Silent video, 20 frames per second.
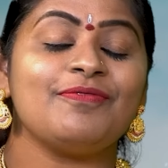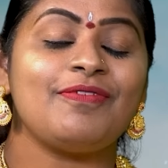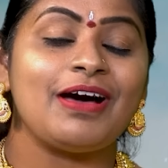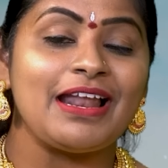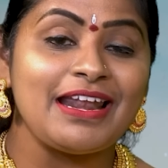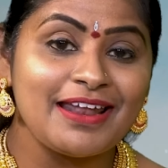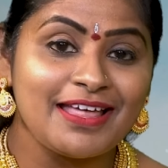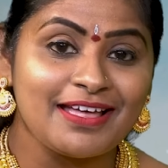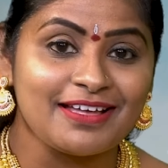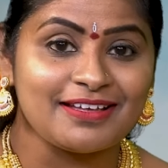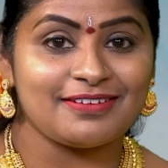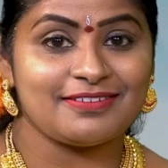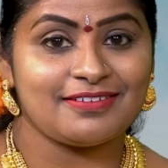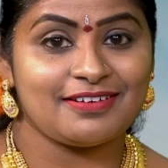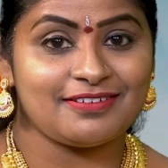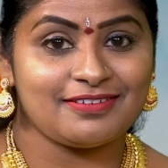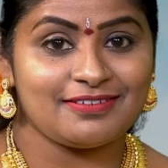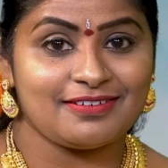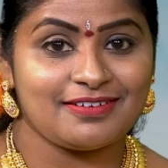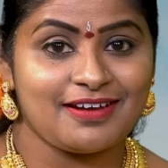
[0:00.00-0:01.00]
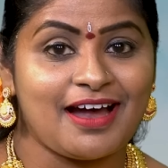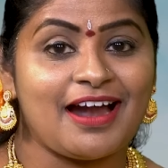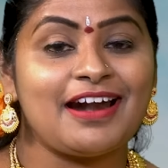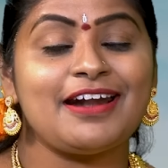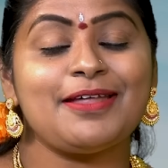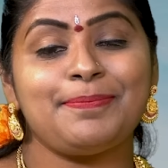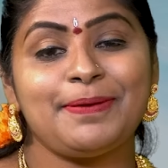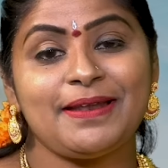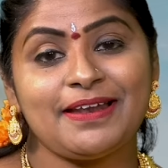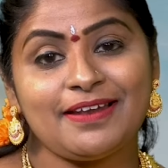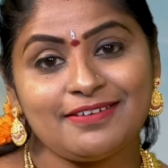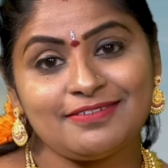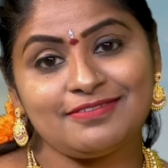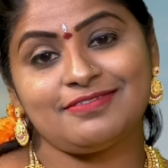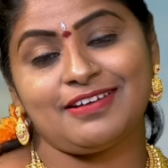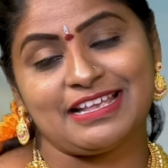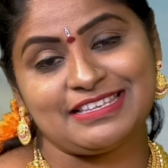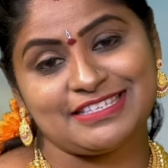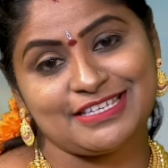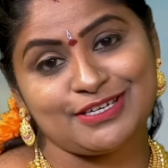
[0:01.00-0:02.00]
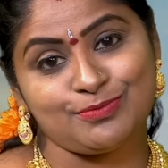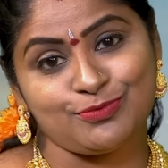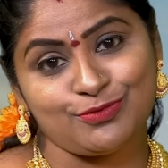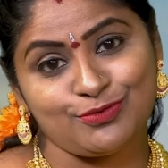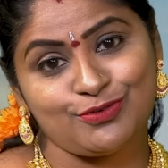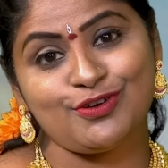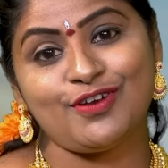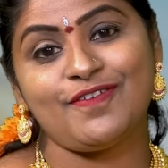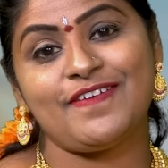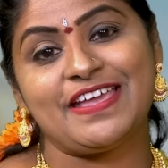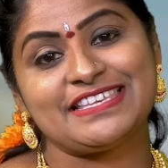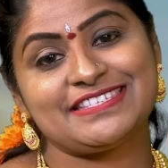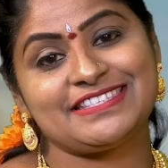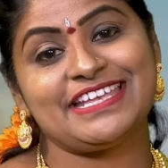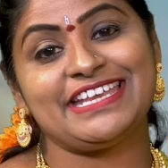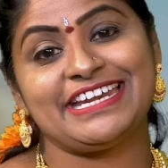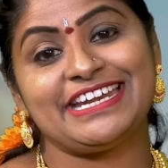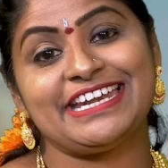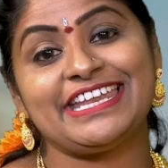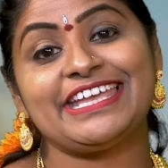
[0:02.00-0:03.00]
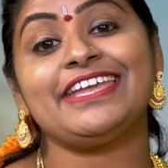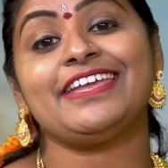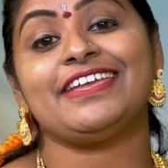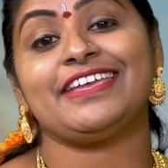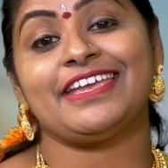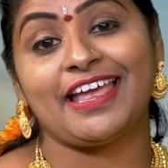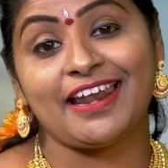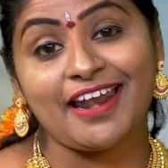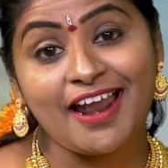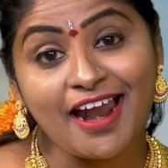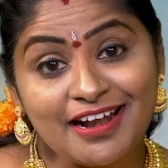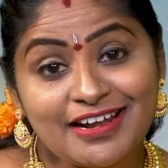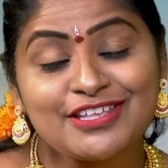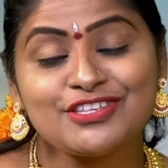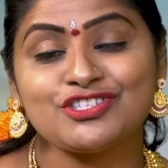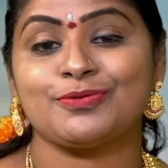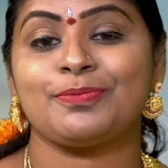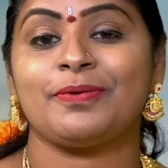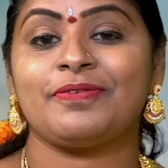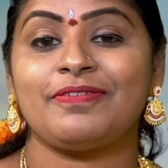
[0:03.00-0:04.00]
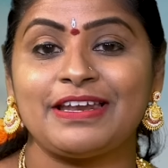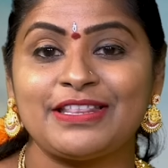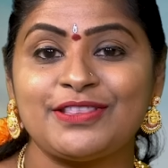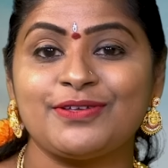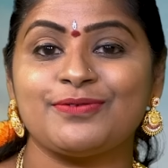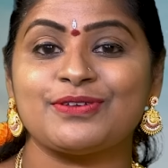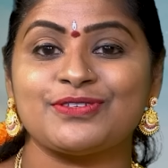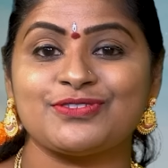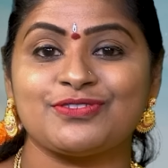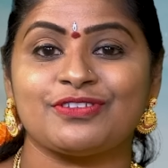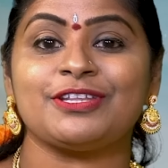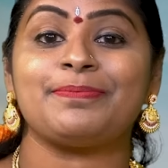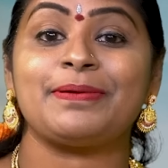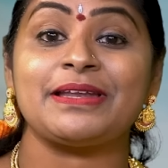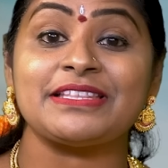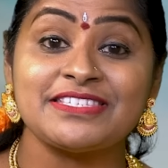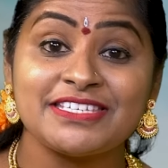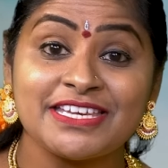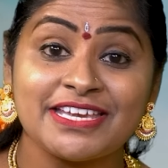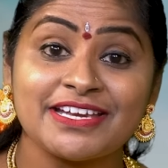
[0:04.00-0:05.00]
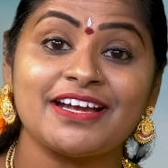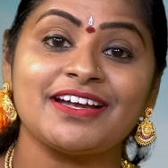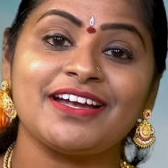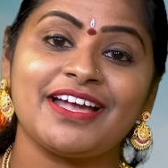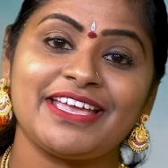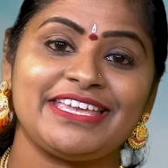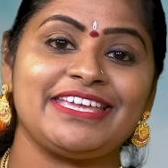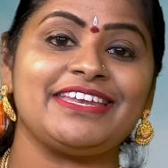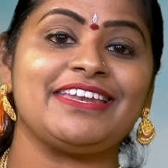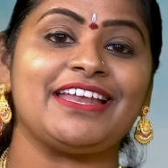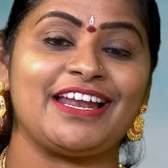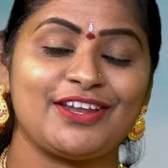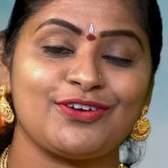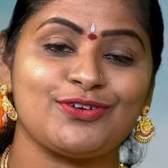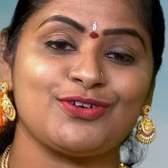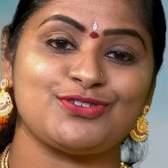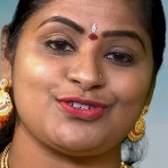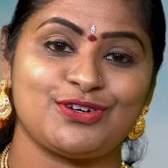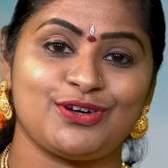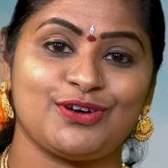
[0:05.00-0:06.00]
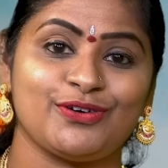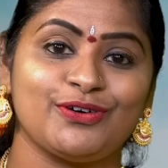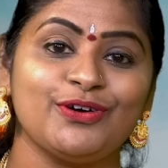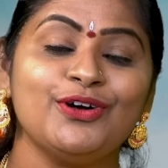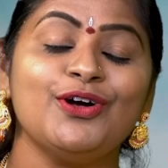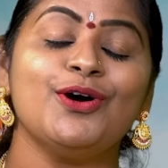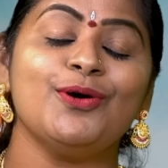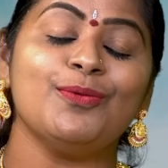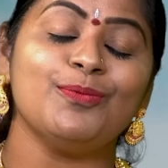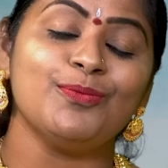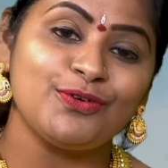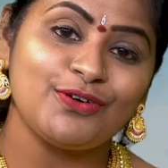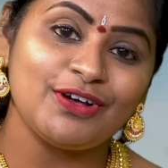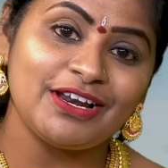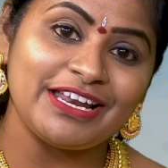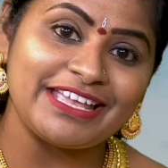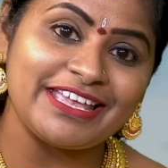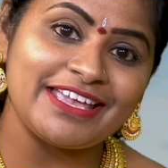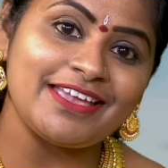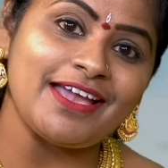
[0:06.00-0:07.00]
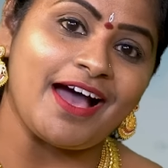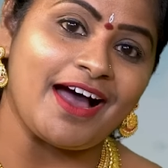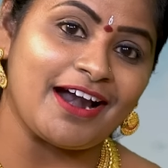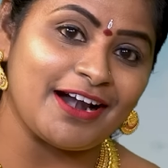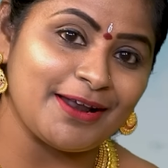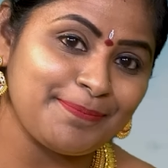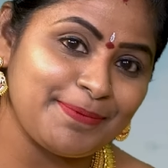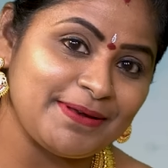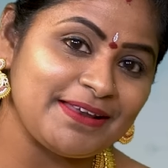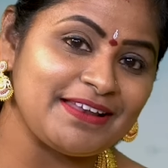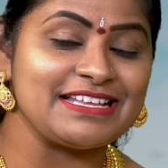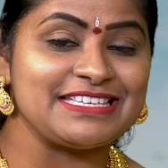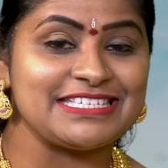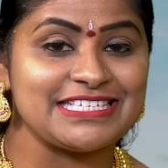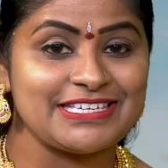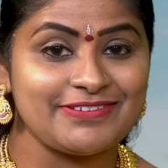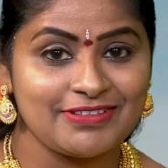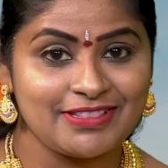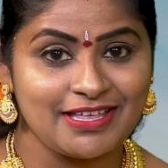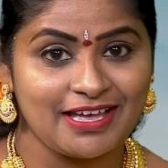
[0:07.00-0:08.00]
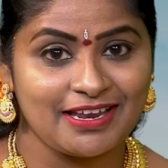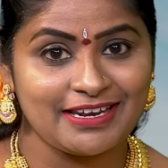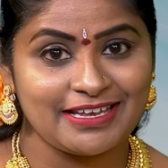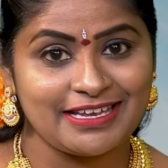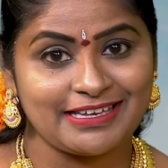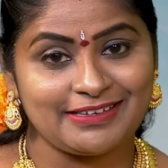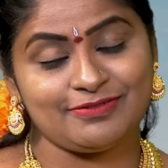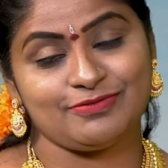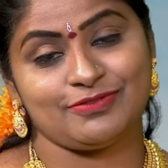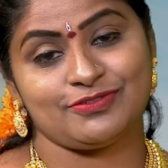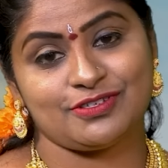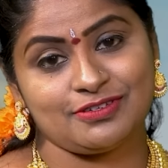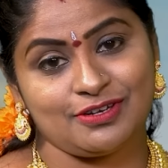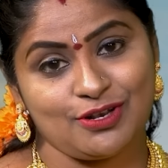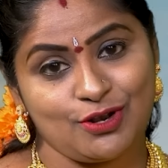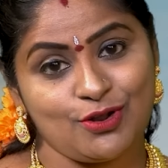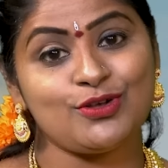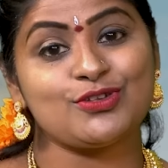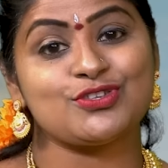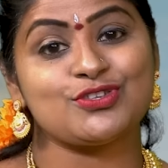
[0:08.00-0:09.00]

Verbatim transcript: వల్ల ఆడపిల్లలు అసలు ముగ్గులు వేస్తే ఇంటికి ఎలాంటి శుభ ఫలితం వస్తుంది ప్రత్యేకంగా ఈ నెల రోజుల్లో ముగ్గులకి ఆడపిల్లల జీవితాలలో